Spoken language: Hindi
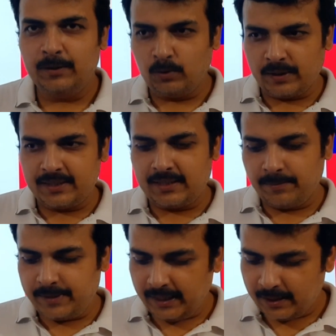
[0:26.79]
थोड़ा सा
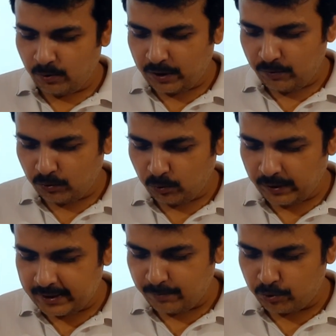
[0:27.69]
समझे क्योंकि वो
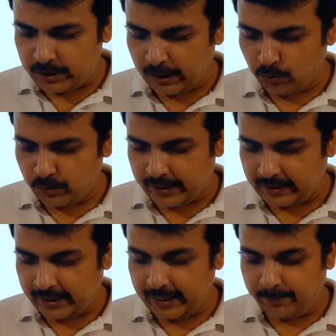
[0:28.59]
थोड़ा सा मुश्किल हो
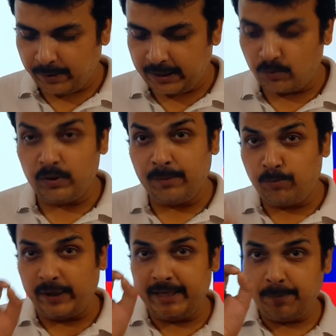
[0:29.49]
जाता है एक पर्टिकुलर
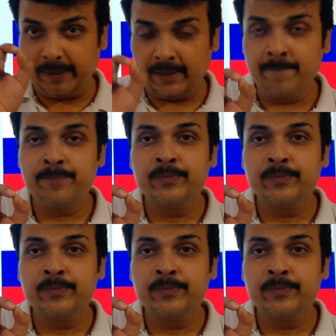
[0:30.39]
पॉइंट पे